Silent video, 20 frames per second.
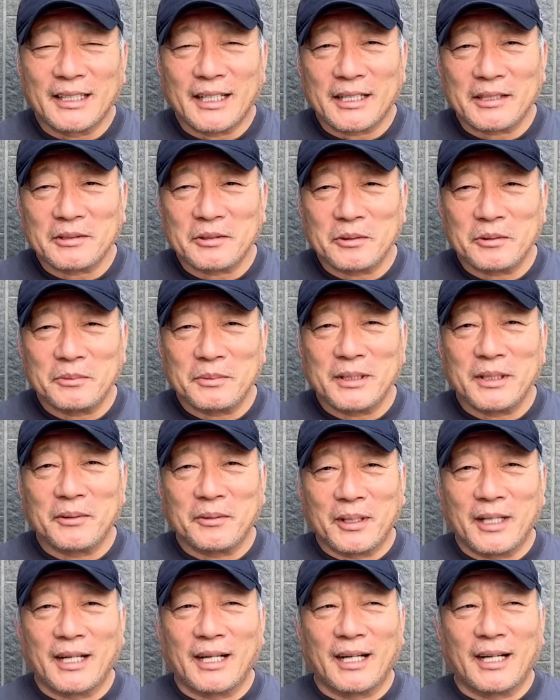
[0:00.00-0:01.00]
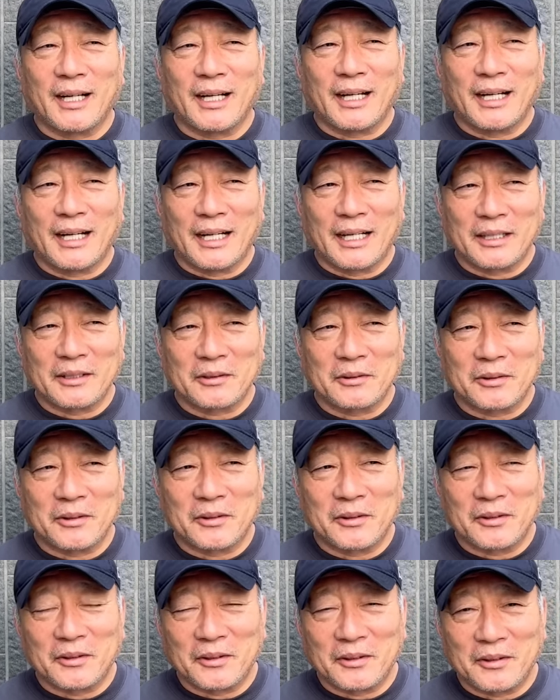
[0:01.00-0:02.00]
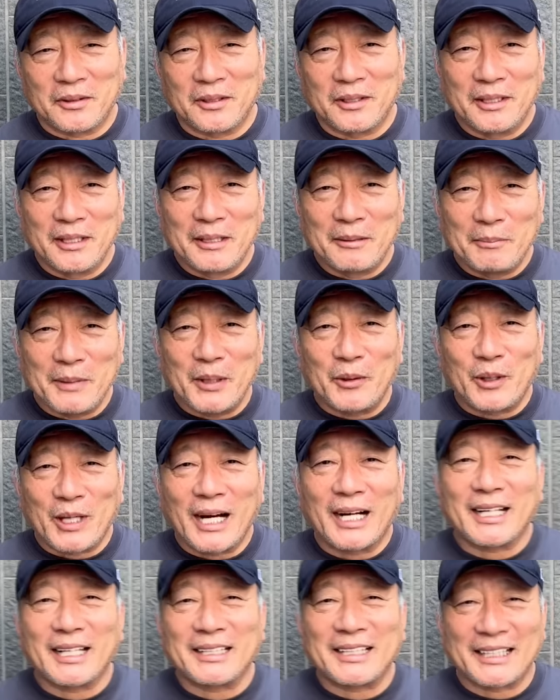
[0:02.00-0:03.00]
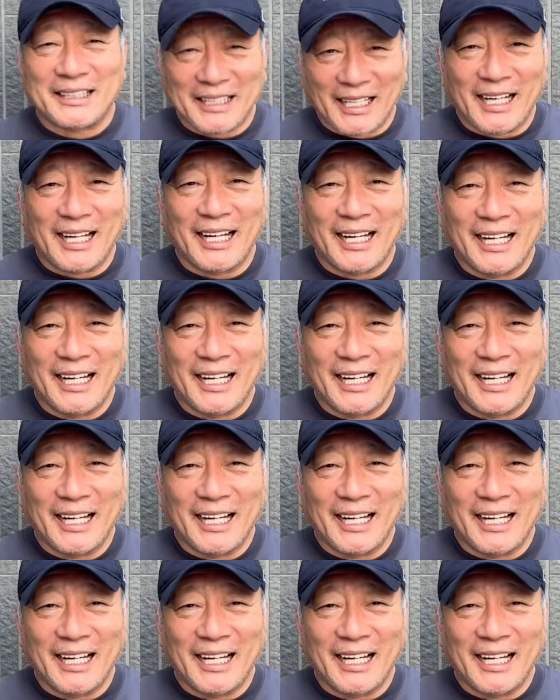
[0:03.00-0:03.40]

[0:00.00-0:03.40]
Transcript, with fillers: だからそういう意味ではあの目をかけてた